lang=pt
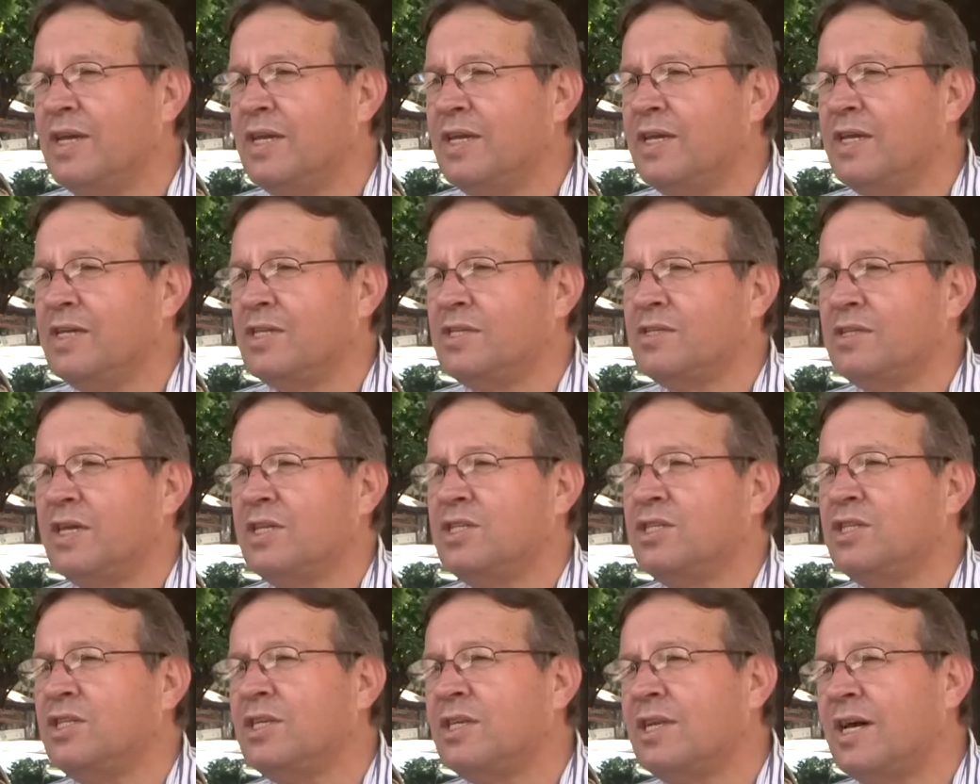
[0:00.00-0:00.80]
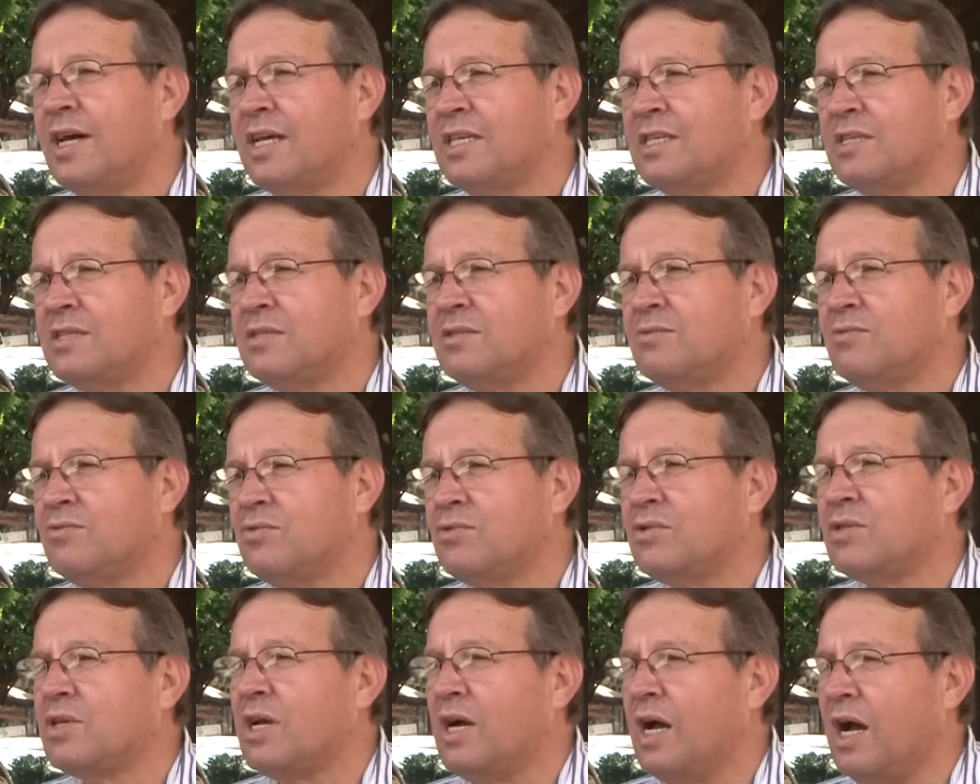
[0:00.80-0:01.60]
é esse, é tirar
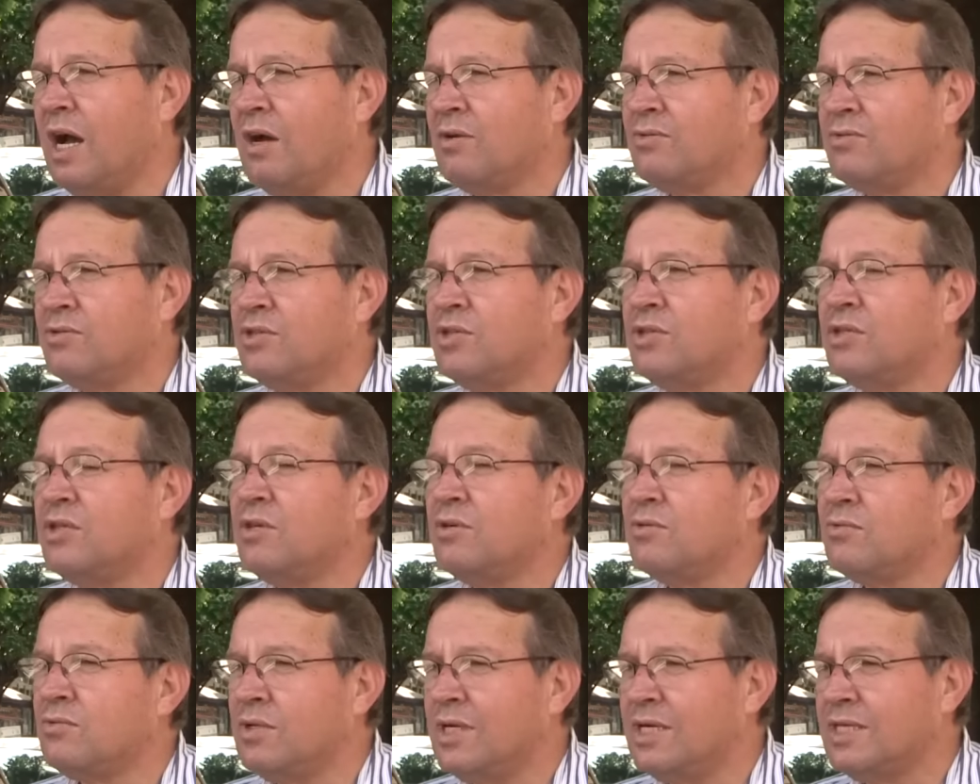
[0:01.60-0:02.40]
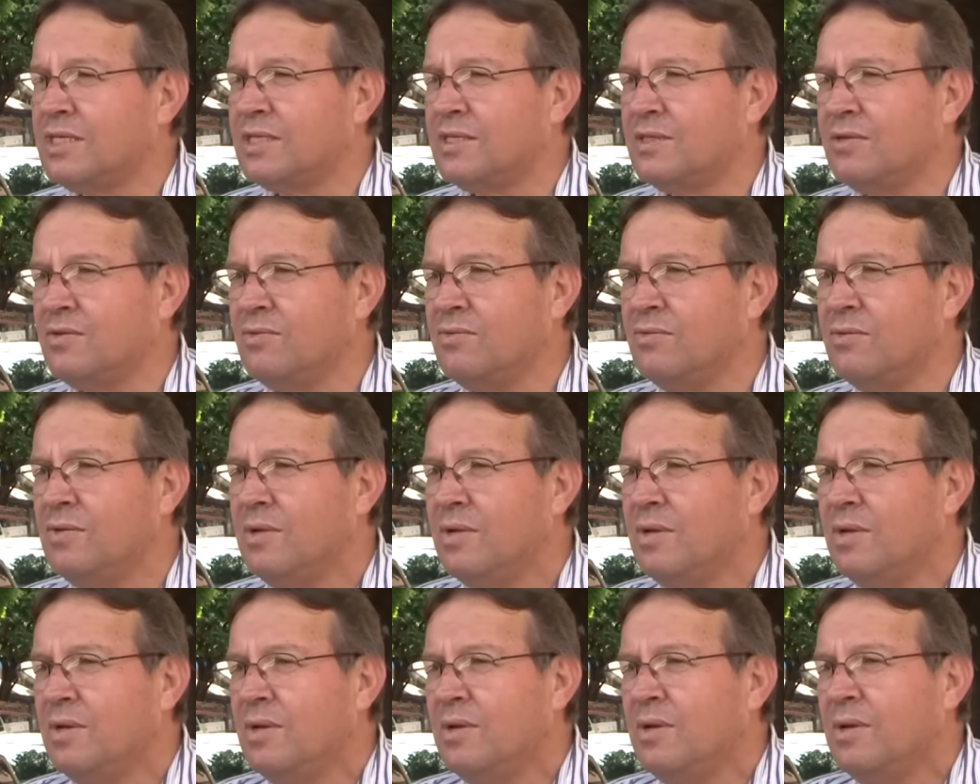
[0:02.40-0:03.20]
os carros de circulação
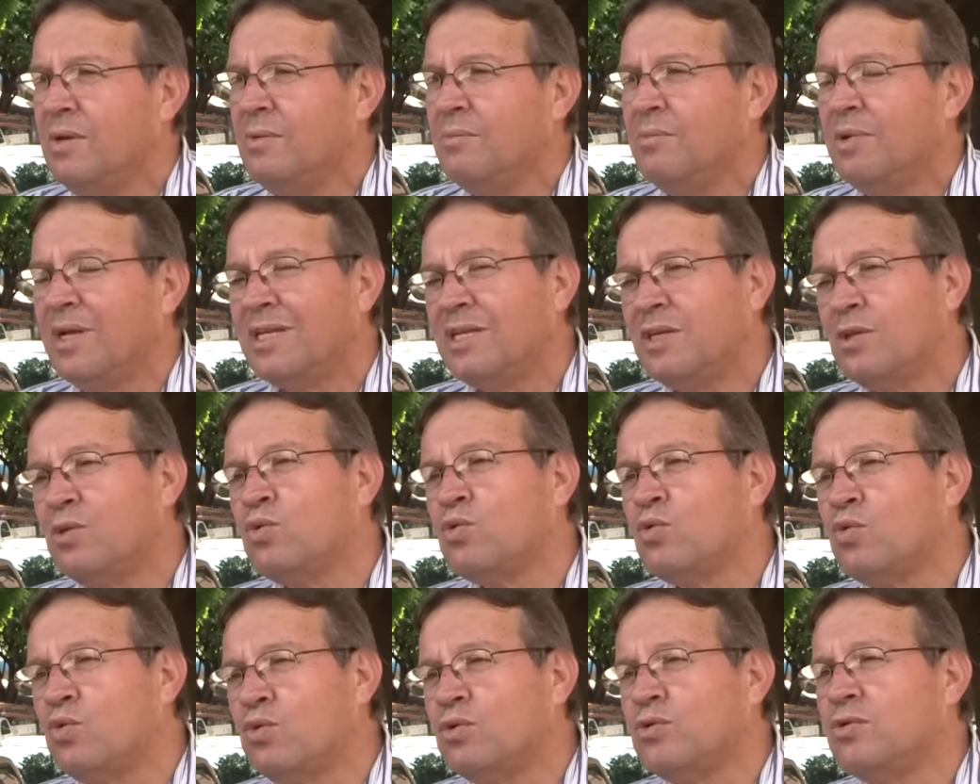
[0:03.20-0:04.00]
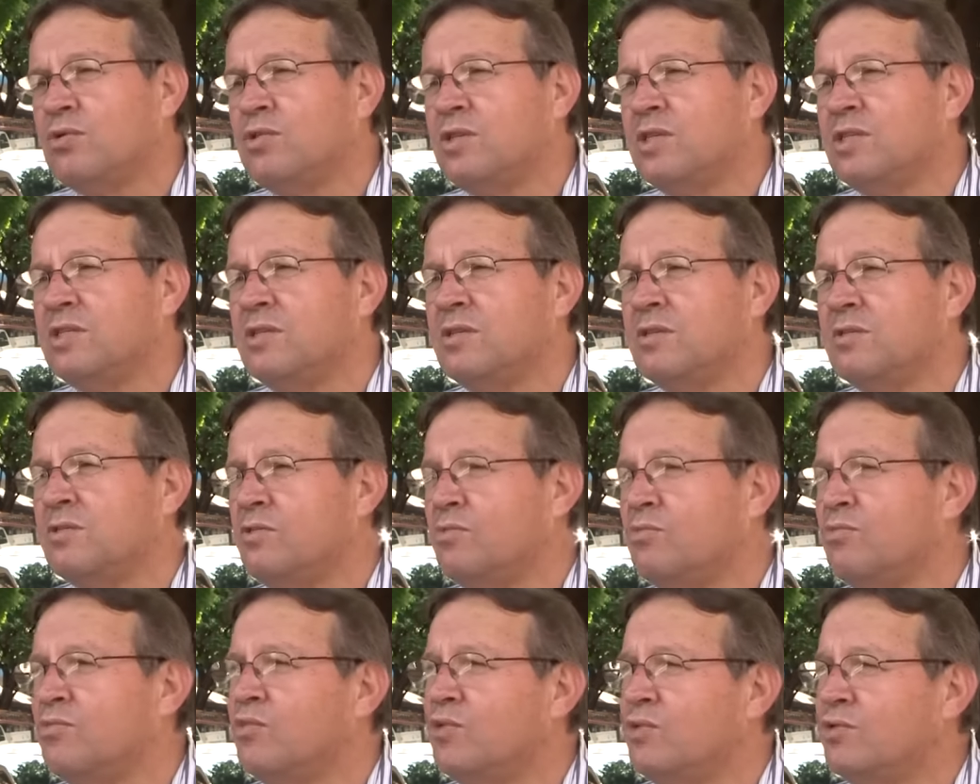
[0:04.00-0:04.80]
para que todos se sintam
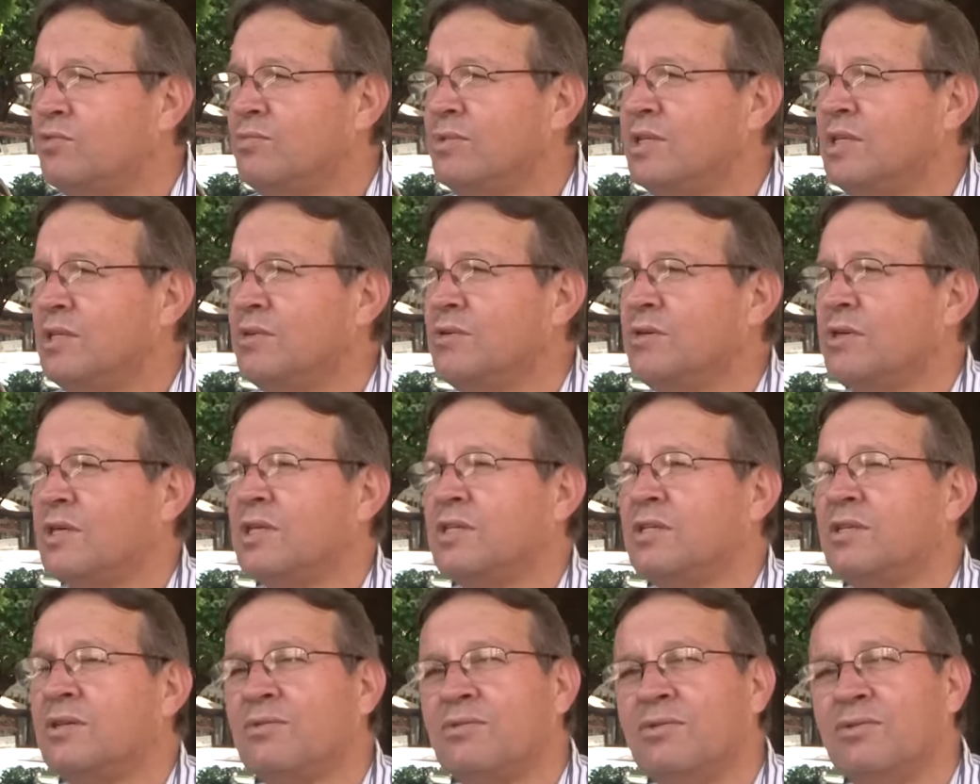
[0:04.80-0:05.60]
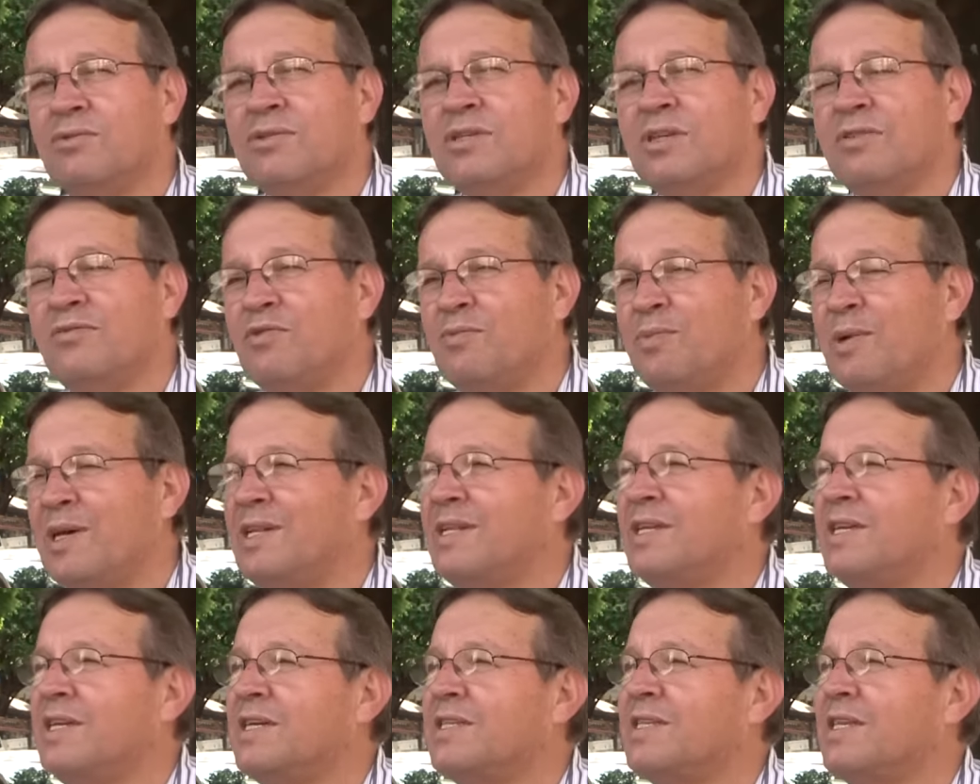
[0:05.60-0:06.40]
muito melhores, inclusive o
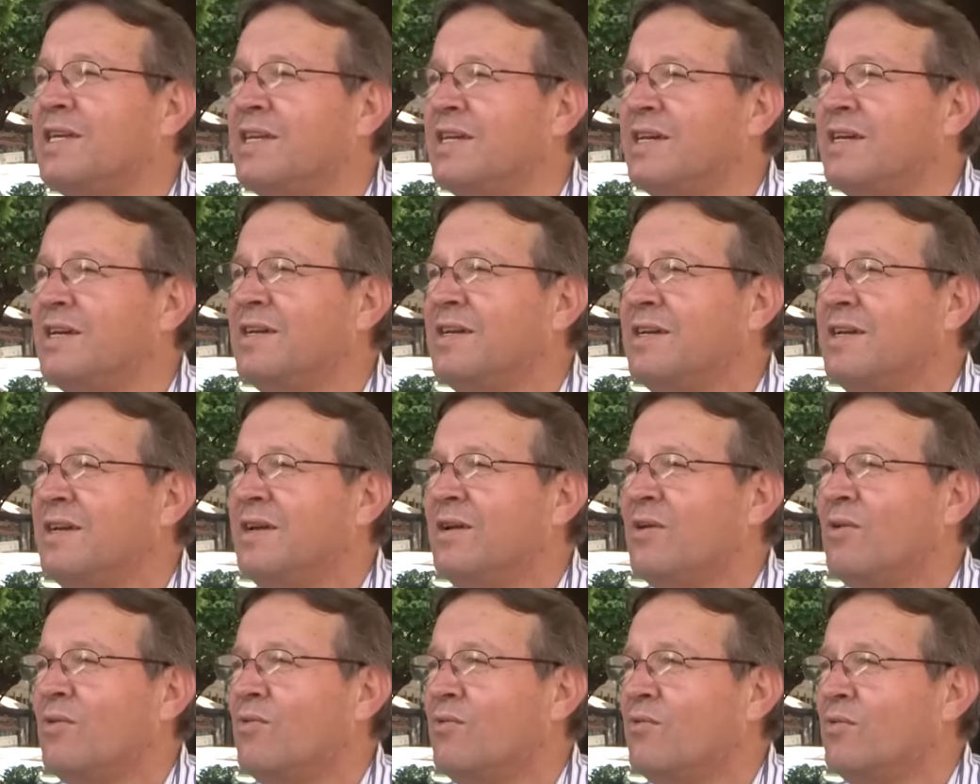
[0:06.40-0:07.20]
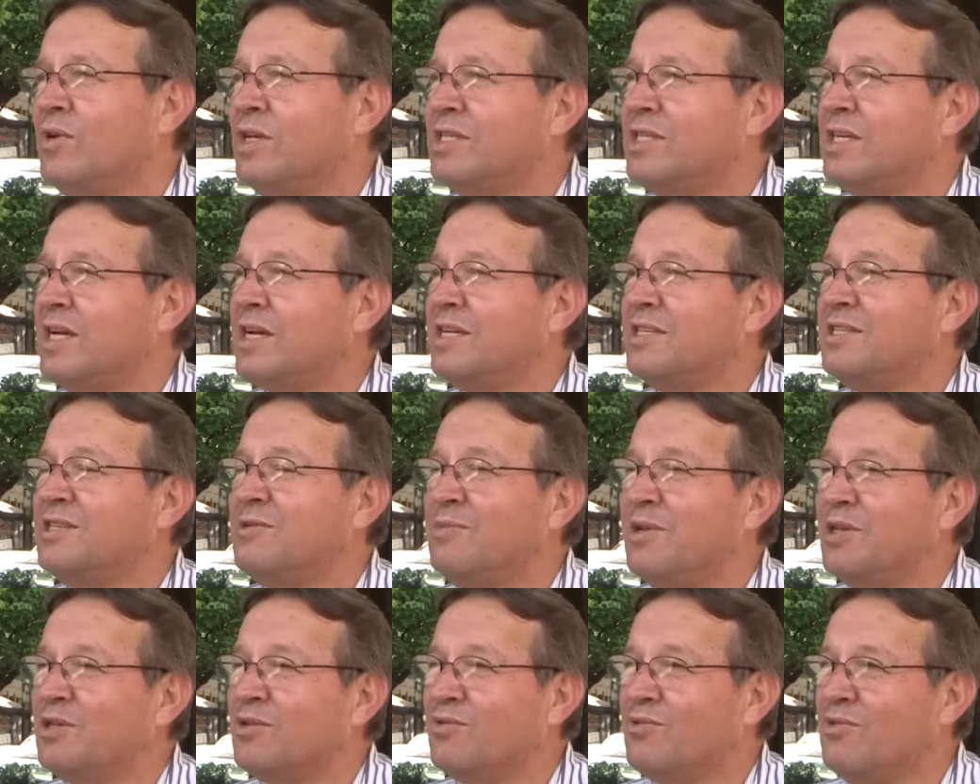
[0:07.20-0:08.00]
planeta, né? Com esse
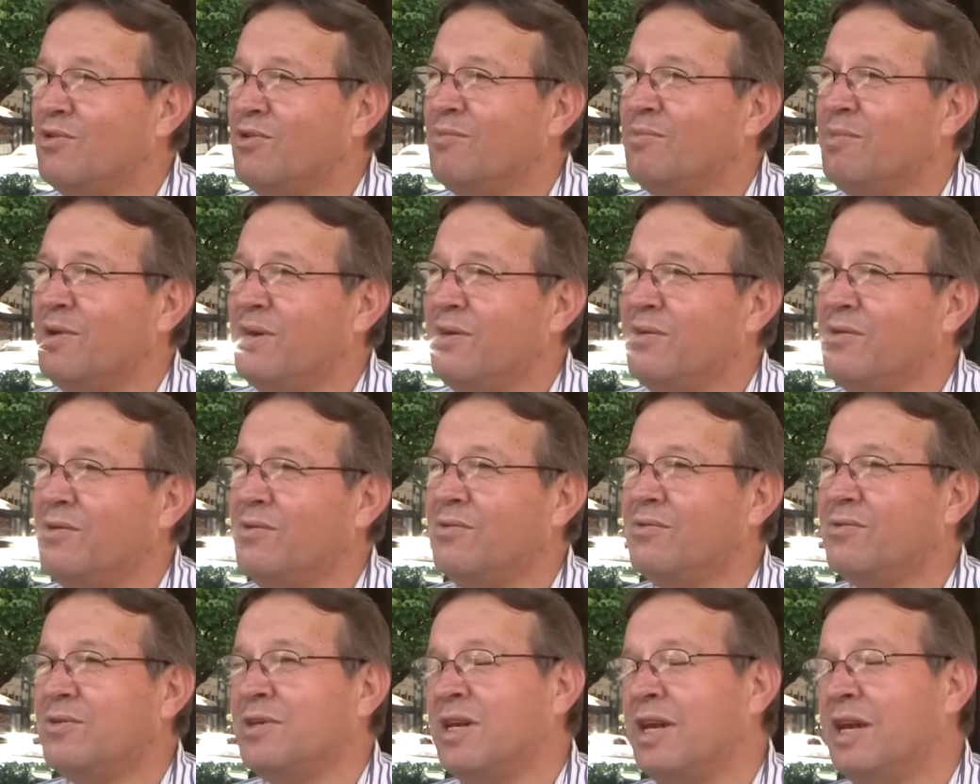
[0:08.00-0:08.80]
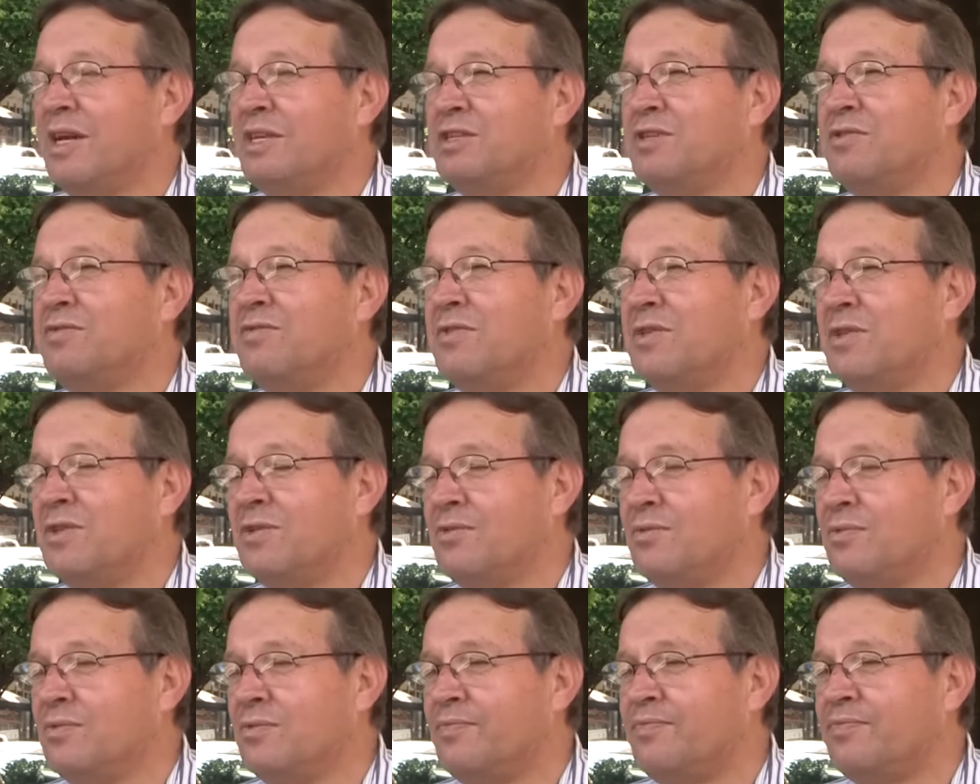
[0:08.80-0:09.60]
aquecimento global que é
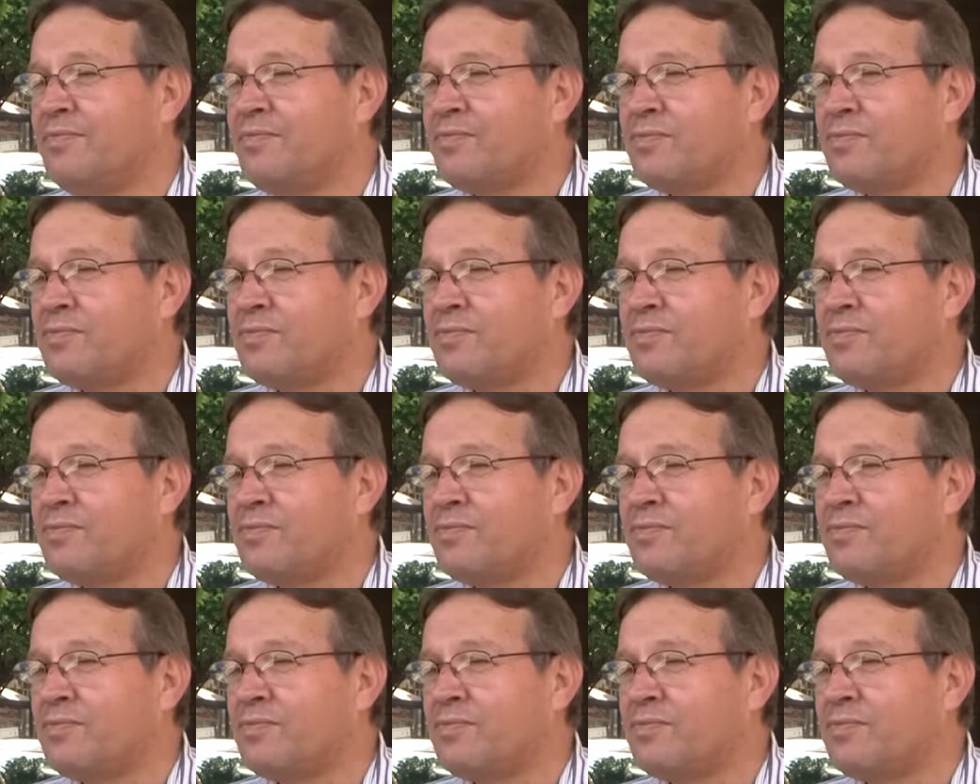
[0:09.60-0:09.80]
advindo,